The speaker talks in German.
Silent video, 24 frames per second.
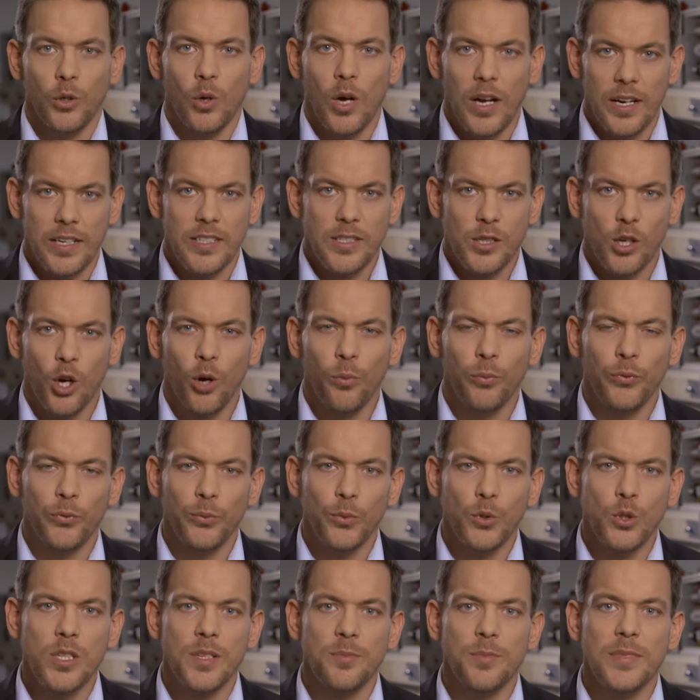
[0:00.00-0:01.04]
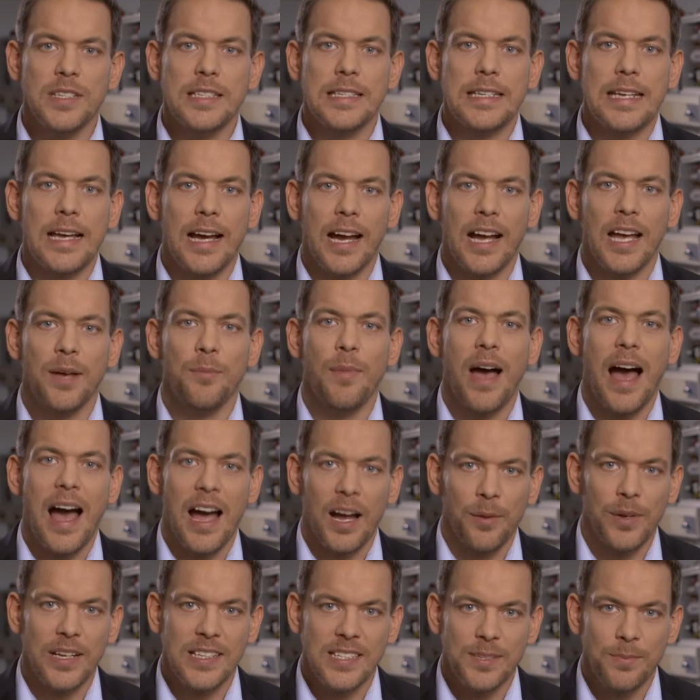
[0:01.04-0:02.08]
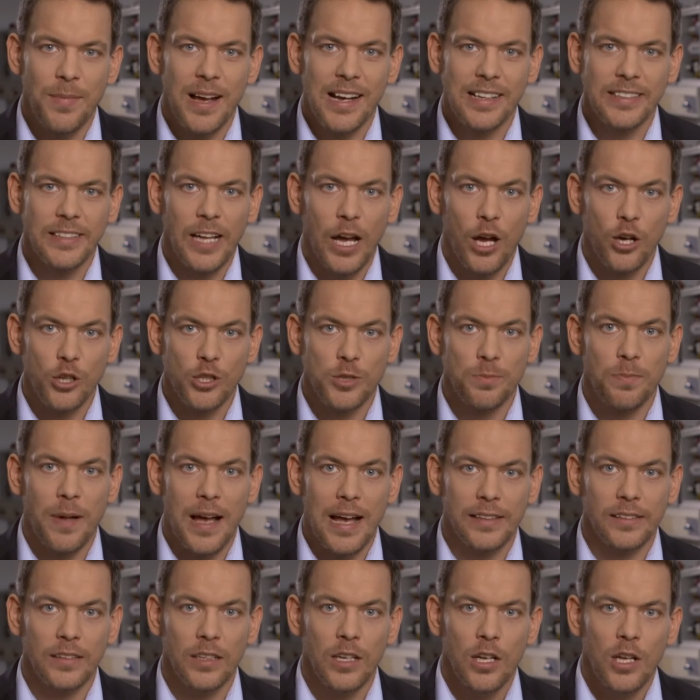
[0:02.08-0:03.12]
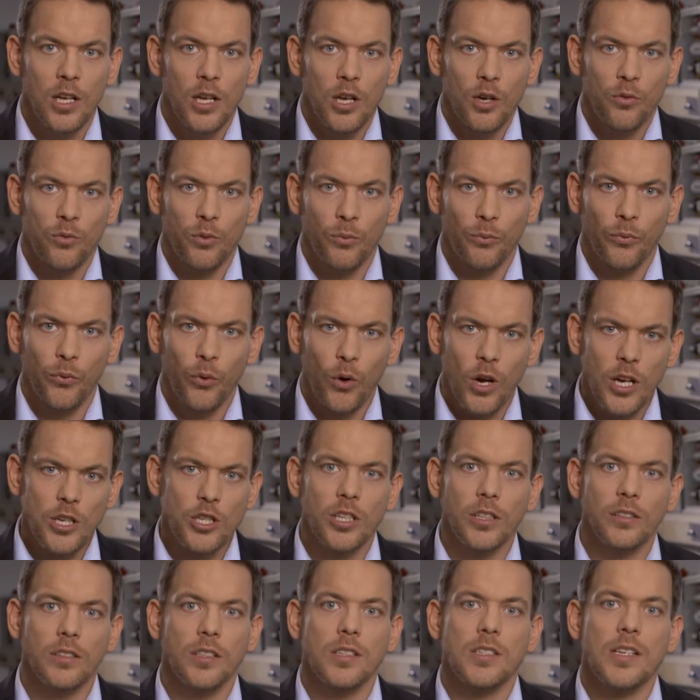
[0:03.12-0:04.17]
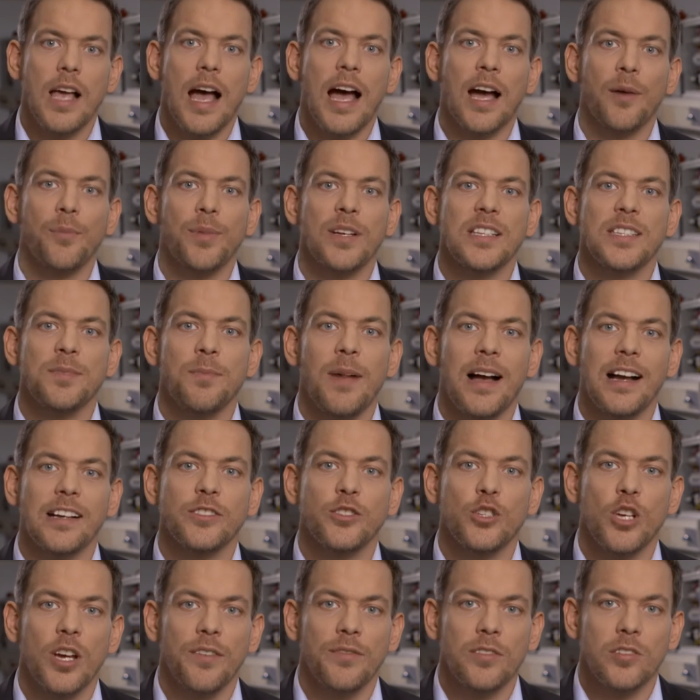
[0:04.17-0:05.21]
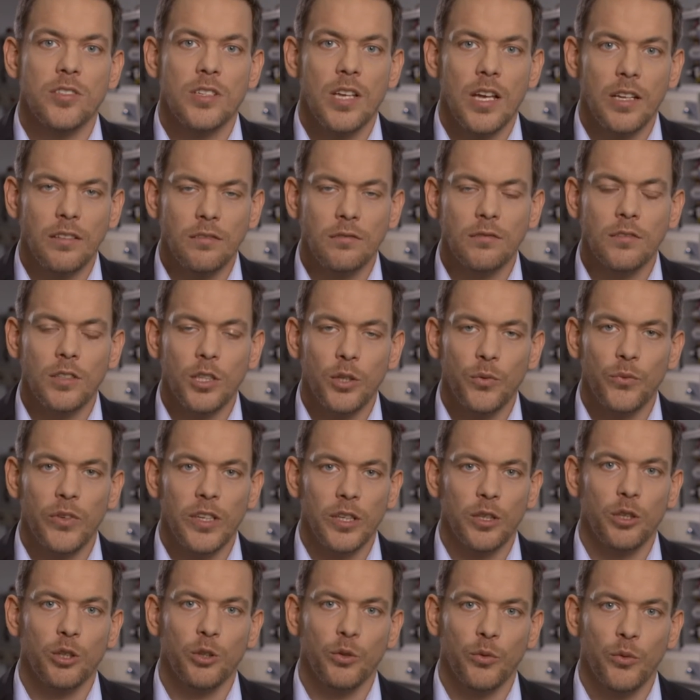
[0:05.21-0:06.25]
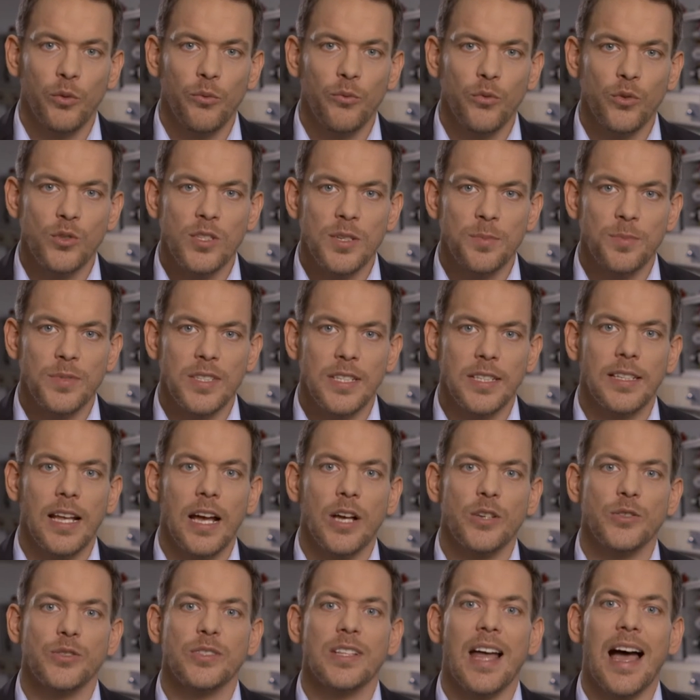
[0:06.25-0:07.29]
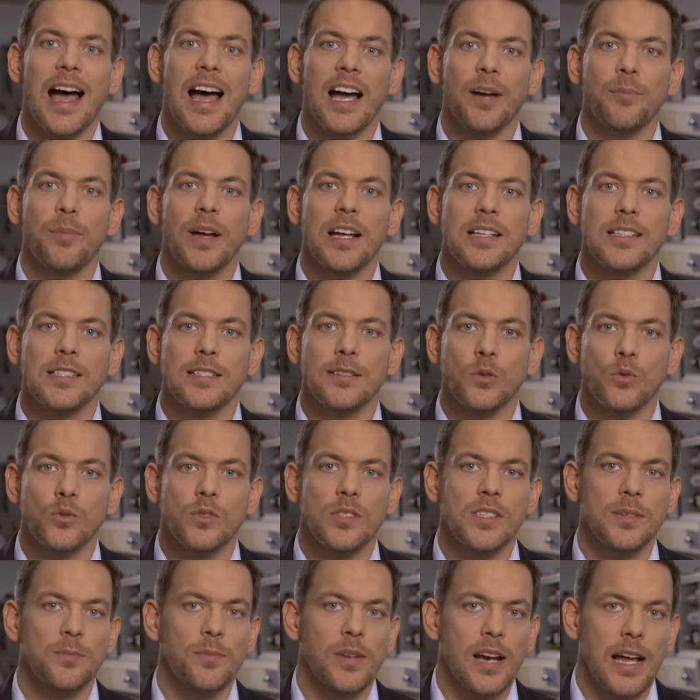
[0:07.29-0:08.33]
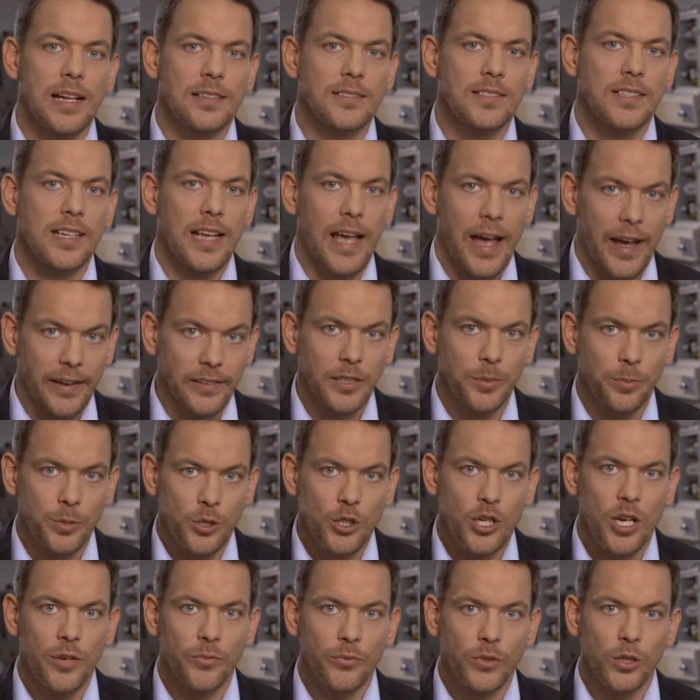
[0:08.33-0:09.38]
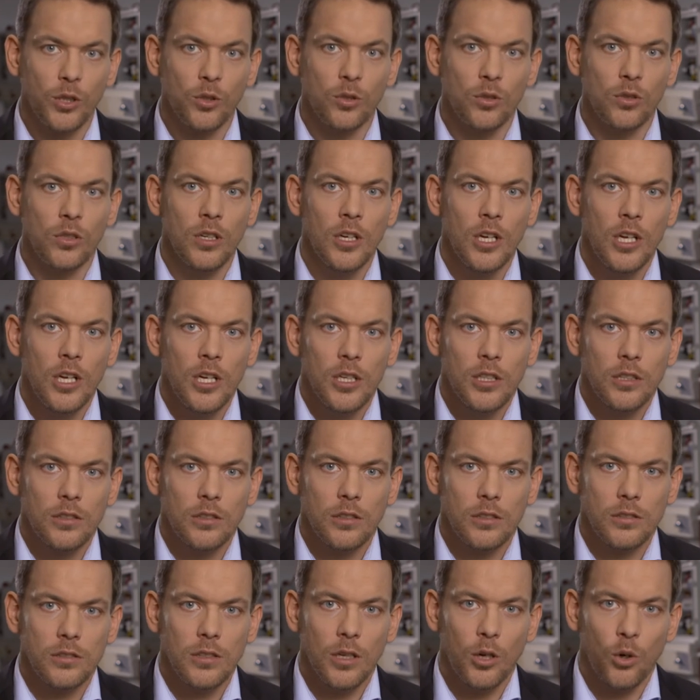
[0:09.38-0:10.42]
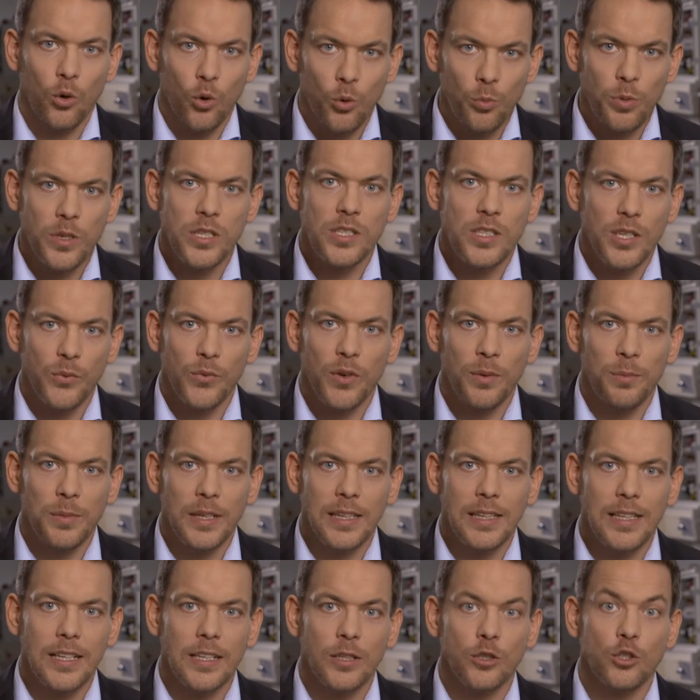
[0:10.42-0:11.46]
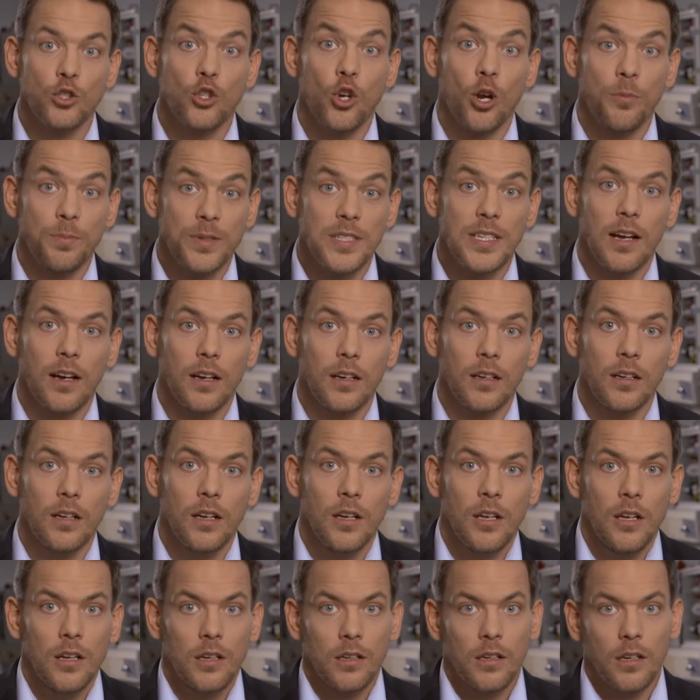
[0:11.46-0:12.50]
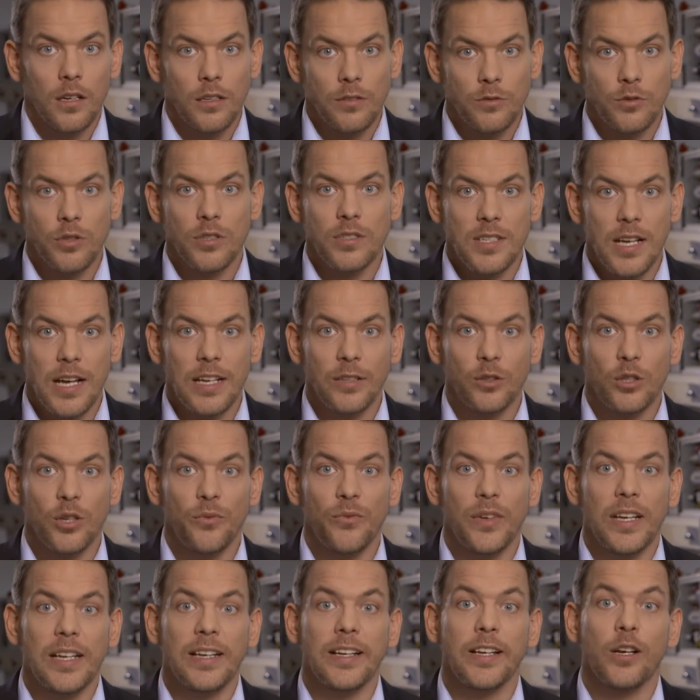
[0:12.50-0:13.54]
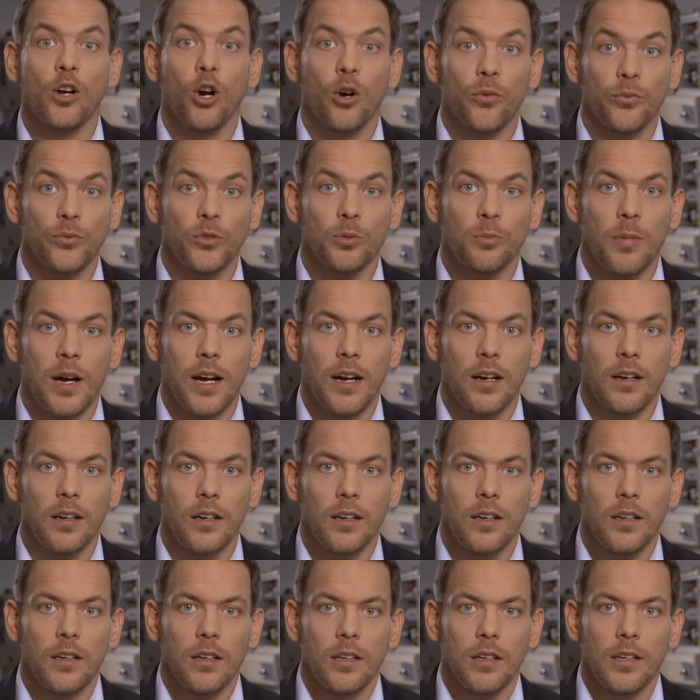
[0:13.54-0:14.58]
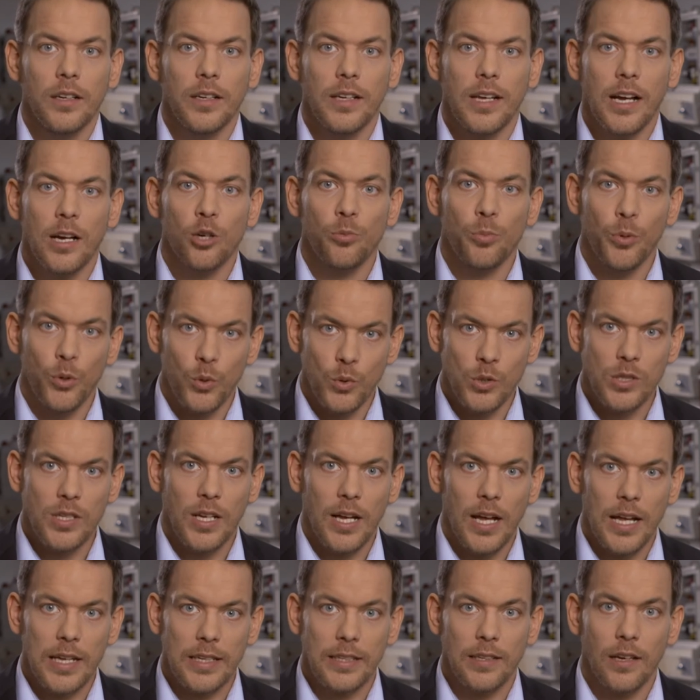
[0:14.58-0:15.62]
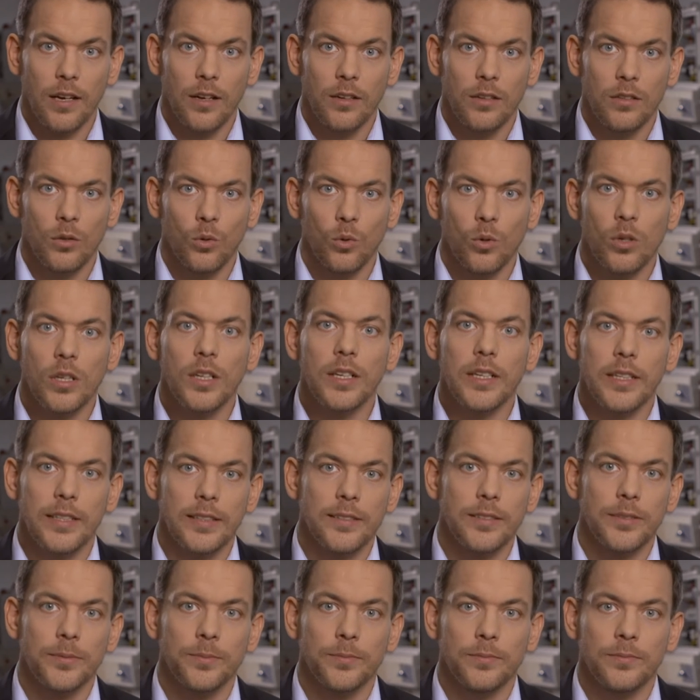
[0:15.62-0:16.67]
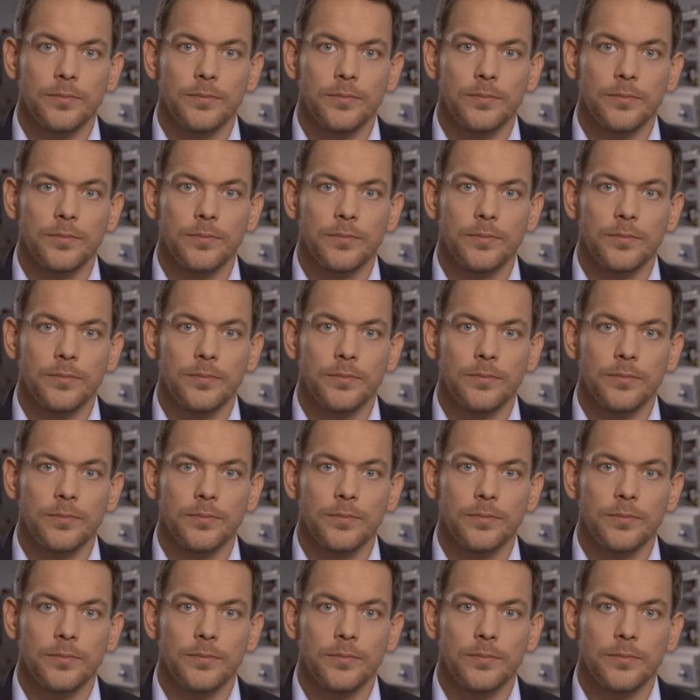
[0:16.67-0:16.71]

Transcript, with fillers: Johannes Kopf muss die Misere am Arbeitsmarkt ausbaden. Vom Vorstand des Arbeitsmarktservice hätten die 475.000 Arbeitslosen im Land gerne Beschäftigung. Doch der oberste Vermittler in Jobsachen kann zurzeit nur wenig Hoffnung machen, egal ob Österreicher oder nicht.